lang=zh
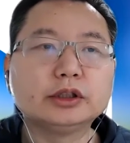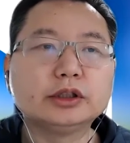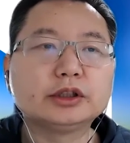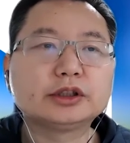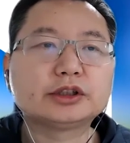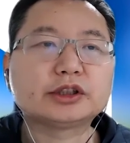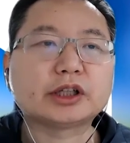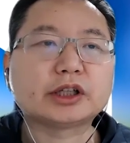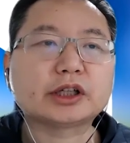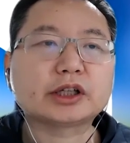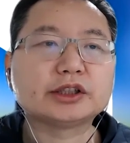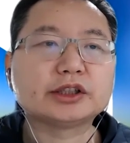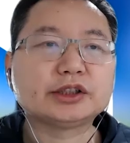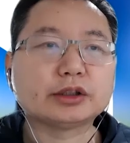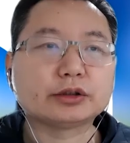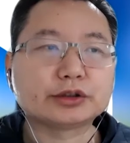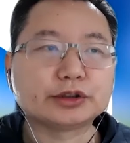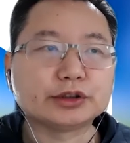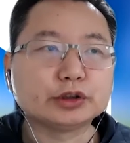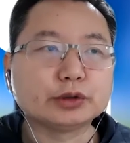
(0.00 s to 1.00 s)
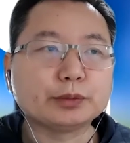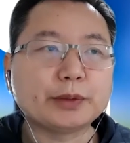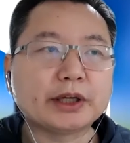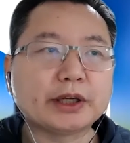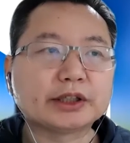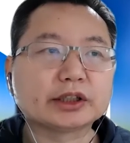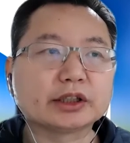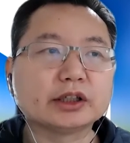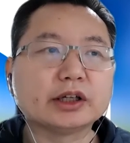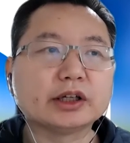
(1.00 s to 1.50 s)
十二个小时就变
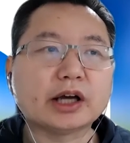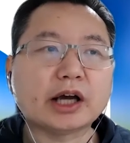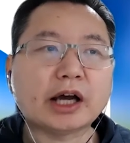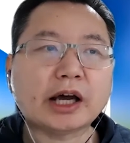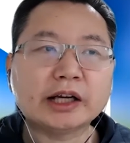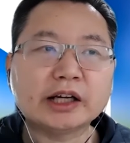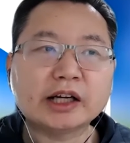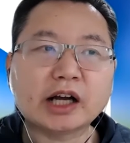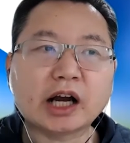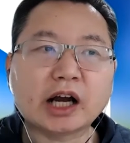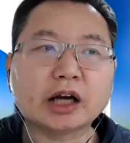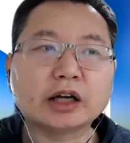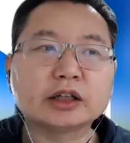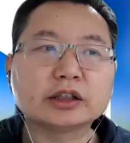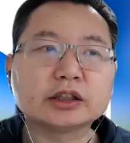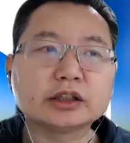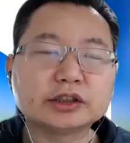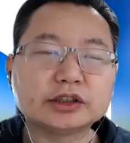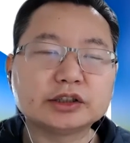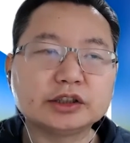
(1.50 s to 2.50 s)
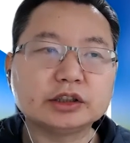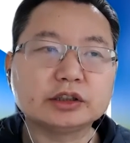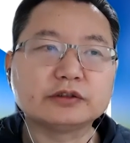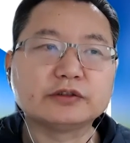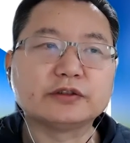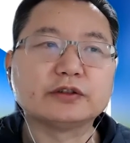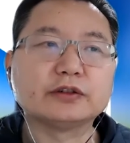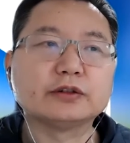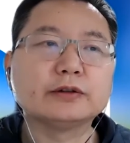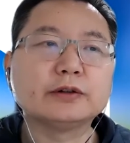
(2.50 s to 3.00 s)
成了安康、幸
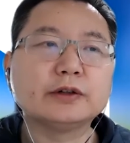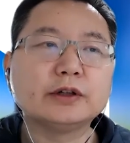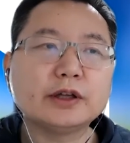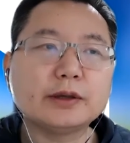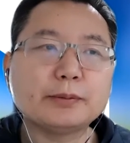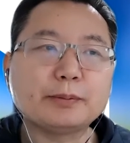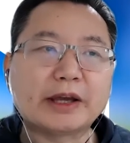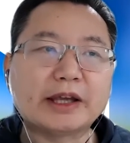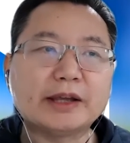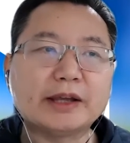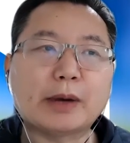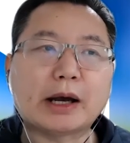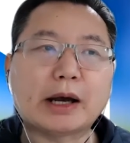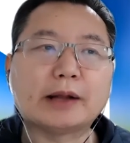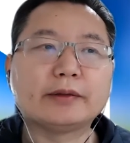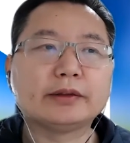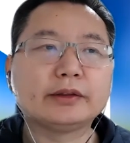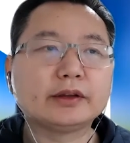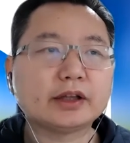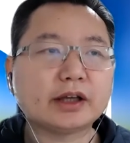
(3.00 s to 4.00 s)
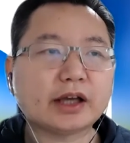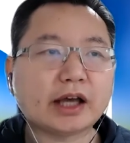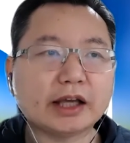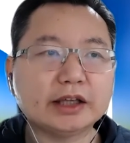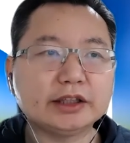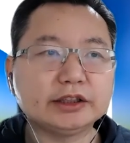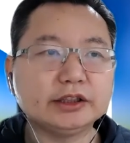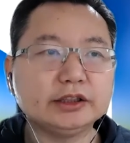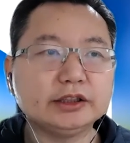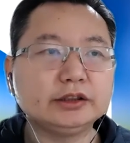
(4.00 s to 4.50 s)
福、美满、开
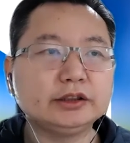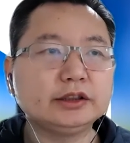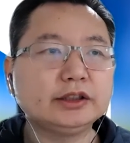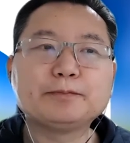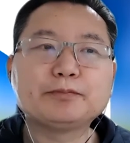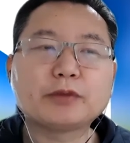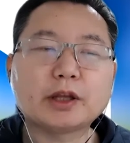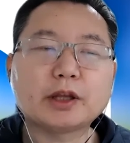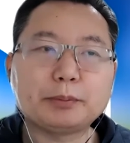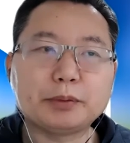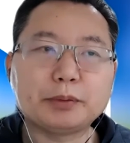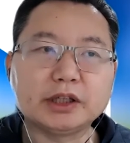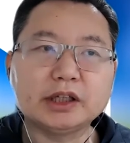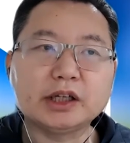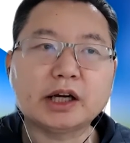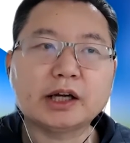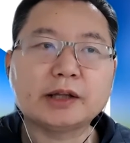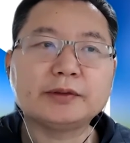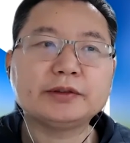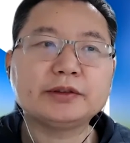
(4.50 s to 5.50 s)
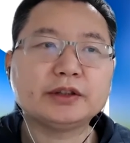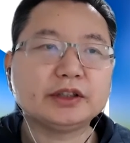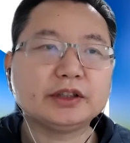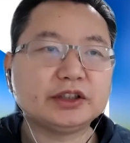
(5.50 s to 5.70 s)
心、平安。